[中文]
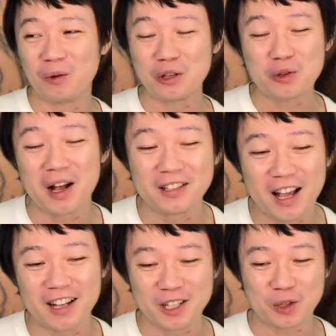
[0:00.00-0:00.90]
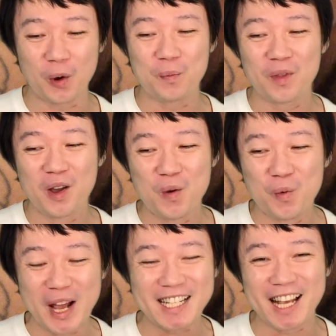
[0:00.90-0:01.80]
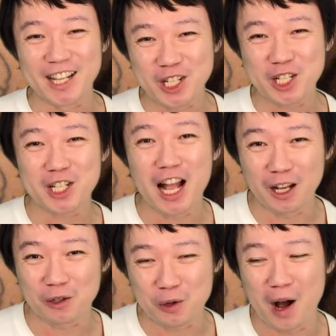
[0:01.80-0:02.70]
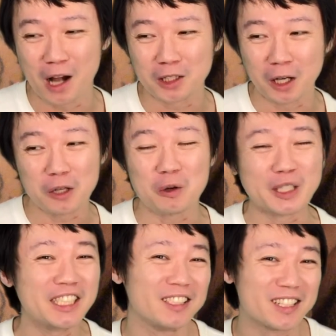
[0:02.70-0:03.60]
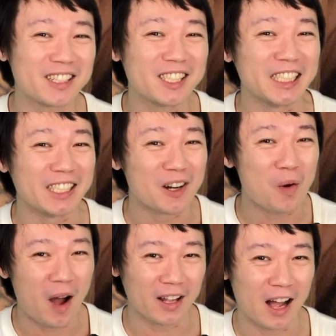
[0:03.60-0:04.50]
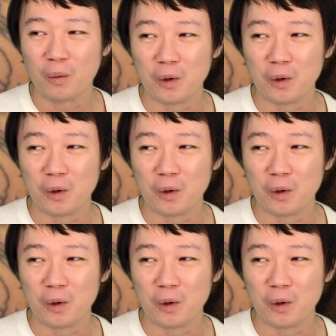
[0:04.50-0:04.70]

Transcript: 我就喜欢在这种危险的试探当中啊，找到一种性的刺激和快感。